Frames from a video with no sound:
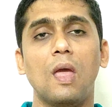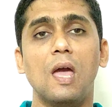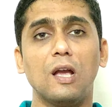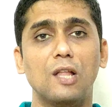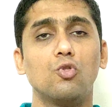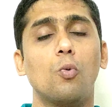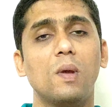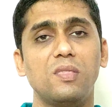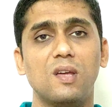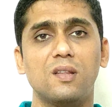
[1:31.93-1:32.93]
कंधों में
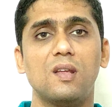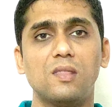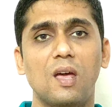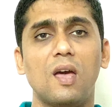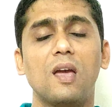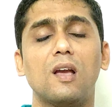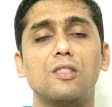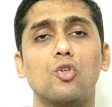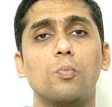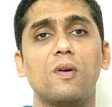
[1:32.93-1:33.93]
दर्द रहता है
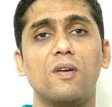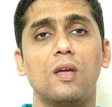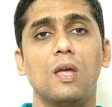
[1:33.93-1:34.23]
कंधों में